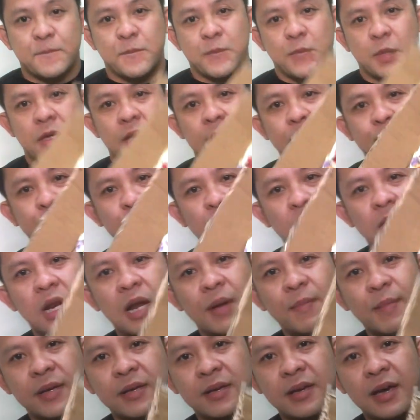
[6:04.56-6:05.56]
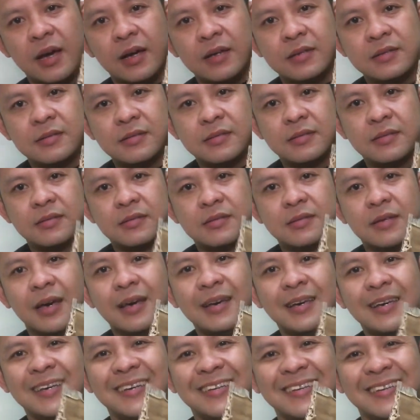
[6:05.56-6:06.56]
Yan po ang laman niya.
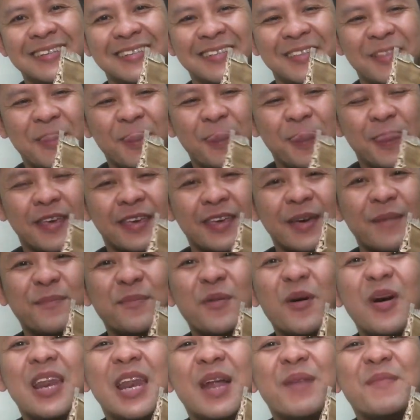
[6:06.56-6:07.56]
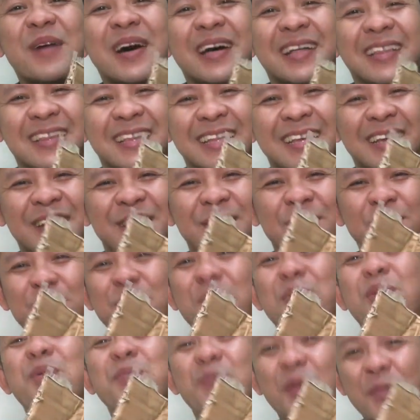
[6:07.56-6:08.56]
Yan po ang laman.
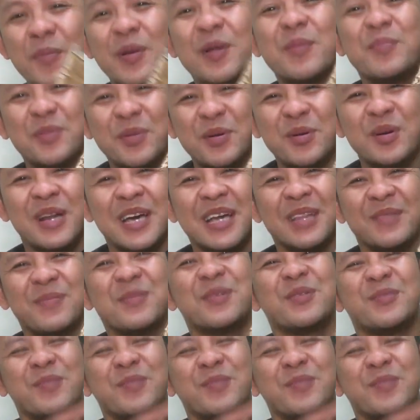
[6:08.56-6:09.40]
Puro papel po ulit, puro